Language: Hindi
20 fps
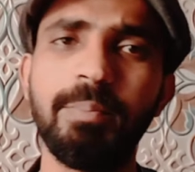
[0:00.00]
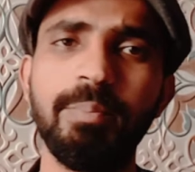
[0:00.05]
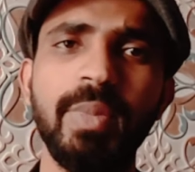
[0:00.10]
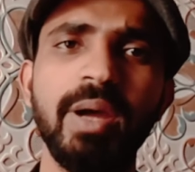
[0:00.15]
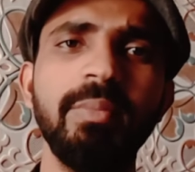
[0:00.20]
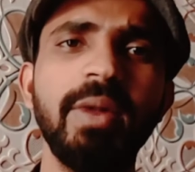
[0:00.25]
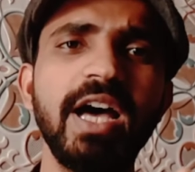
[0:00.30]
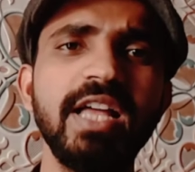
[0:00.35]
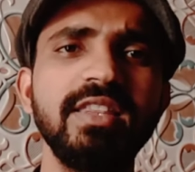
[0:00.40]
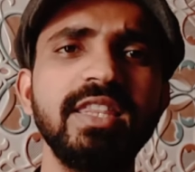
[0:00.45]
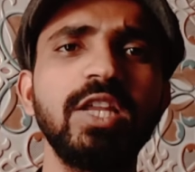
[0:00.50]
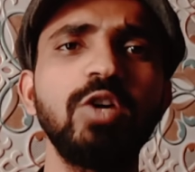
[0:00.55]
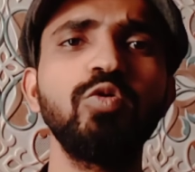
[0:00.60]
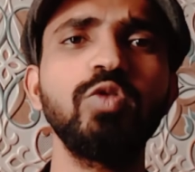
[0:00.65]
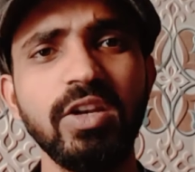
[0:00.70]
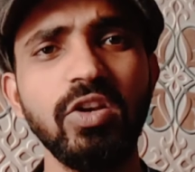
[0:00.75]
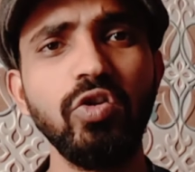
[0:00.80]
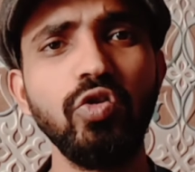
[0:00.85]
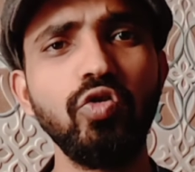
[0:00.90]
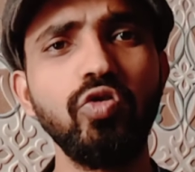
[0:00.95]
मैं मानता
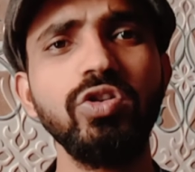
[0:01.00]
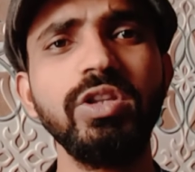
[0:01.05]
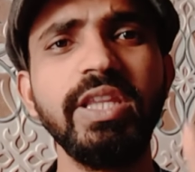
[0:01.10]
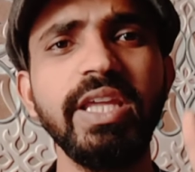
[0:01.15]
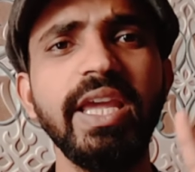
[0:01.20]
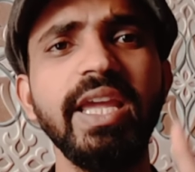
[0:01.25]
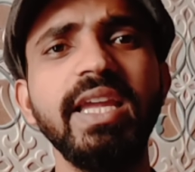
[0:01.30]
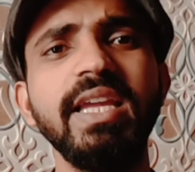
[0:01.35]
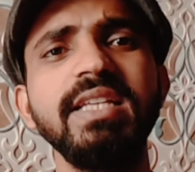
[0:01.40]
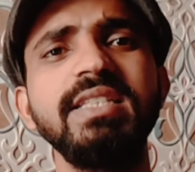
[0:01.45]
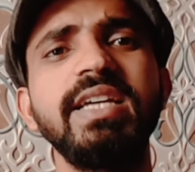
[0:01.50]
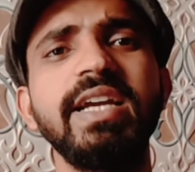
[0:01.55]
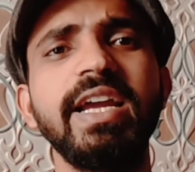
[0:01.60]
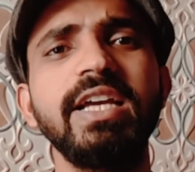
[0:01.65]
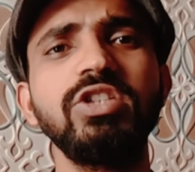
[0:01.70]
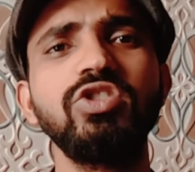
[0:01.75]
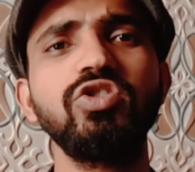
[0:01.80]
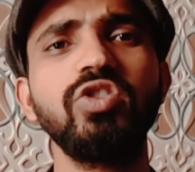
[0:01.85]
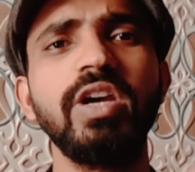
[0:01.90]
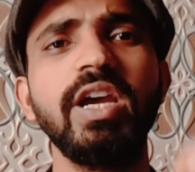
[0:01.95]
हूँ कि आप नौ दिए की
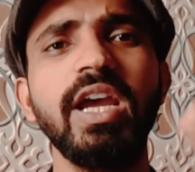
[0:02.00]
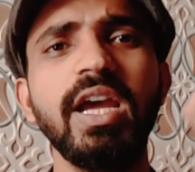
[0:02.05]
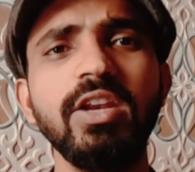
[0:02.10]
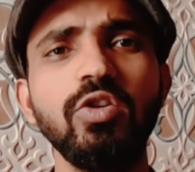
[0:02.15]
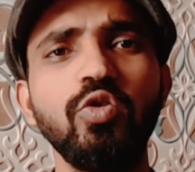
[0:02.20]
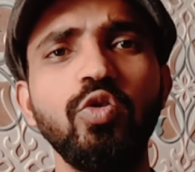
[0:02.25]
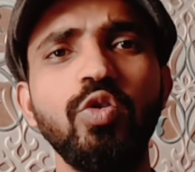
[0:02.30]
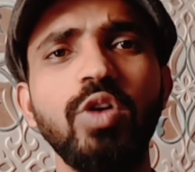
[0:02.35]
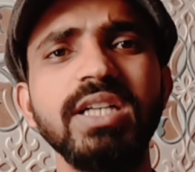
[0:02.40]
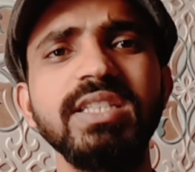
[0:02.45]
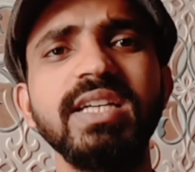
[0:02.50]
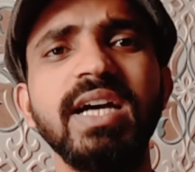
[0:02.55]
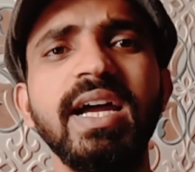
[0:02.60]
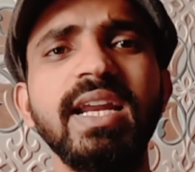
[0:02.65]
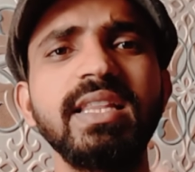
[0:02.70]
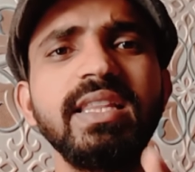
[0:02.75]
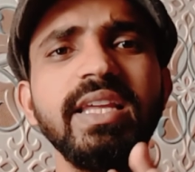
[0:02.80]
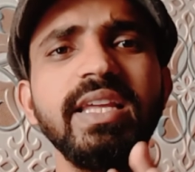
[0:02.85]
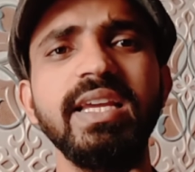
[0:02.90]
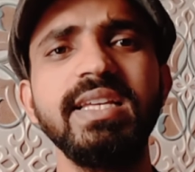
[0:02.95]
जगह जो है नौ
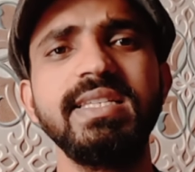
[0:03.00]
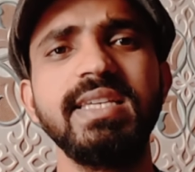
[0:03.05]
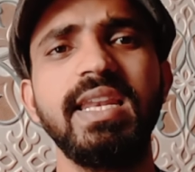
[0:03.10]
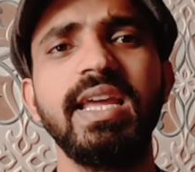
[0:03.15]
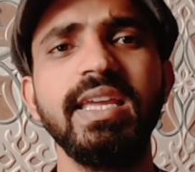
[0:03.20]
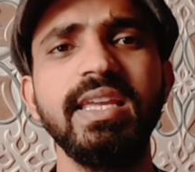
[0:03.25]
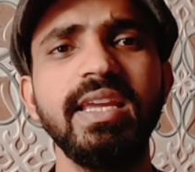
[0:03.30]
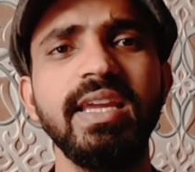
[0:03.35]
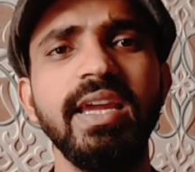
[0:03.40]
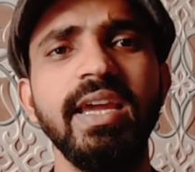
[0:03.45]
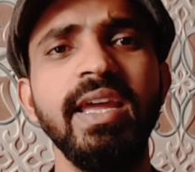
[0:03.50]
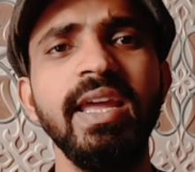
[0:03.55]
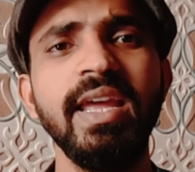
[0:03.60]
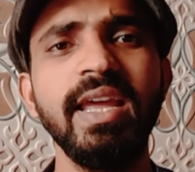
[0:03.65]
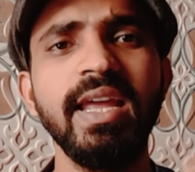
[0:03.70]
हज़ार दिए जलाइए